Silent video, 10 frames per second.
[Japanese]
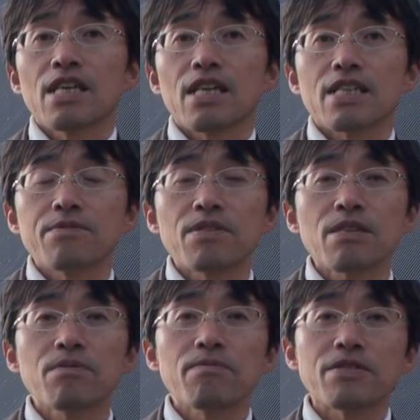えー、木村
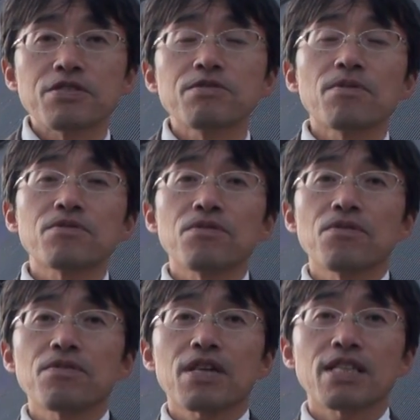さんも今注目
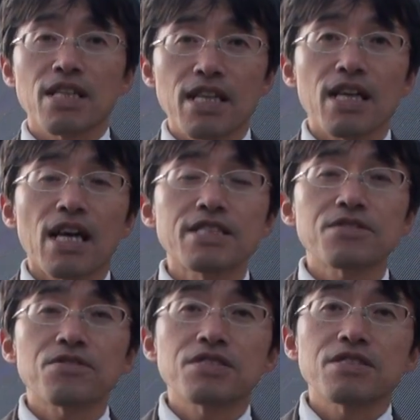の方であ
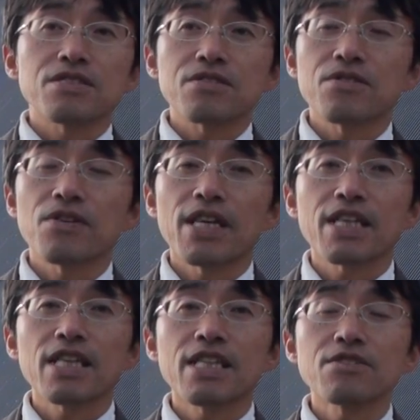ちこち公演
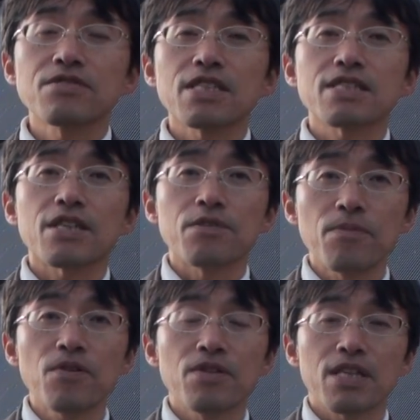行かれてるんですけ
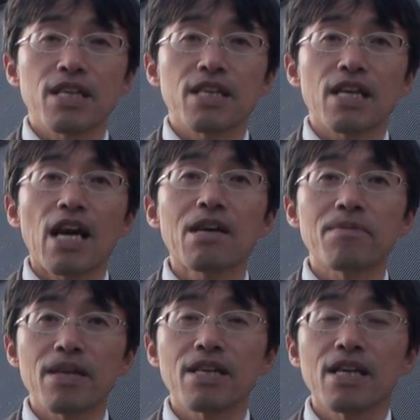ども、えー、
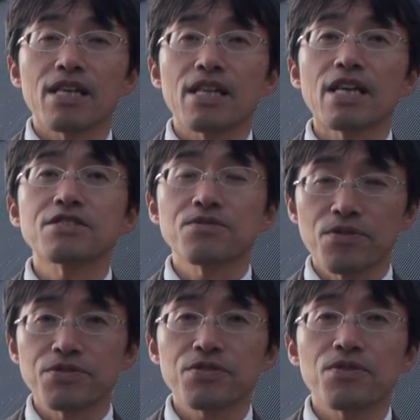綾部、えー、初
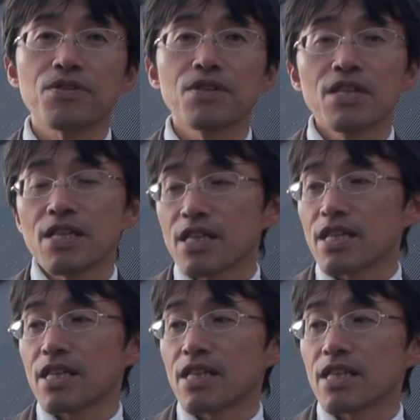登場、
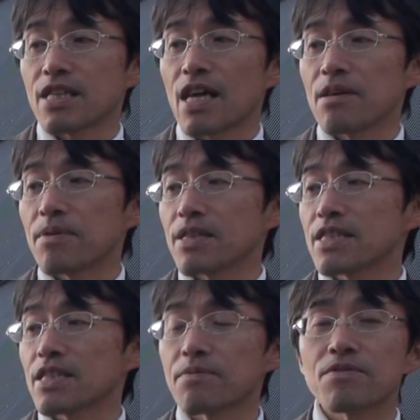えー、綾部
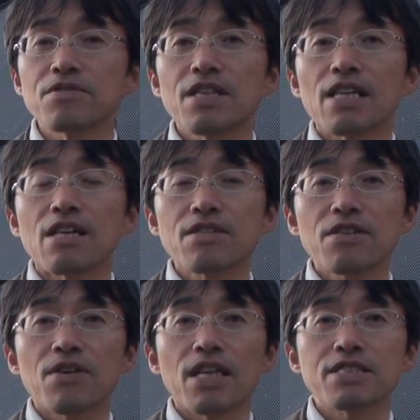里山交流大学
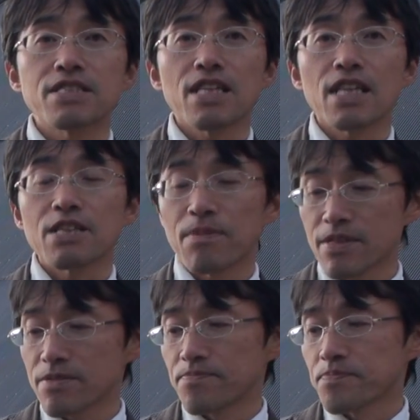でお話しいただきま
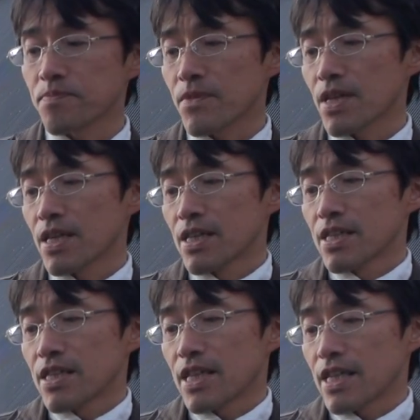す、
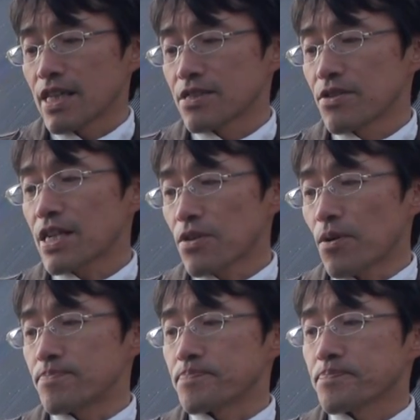えー、その後、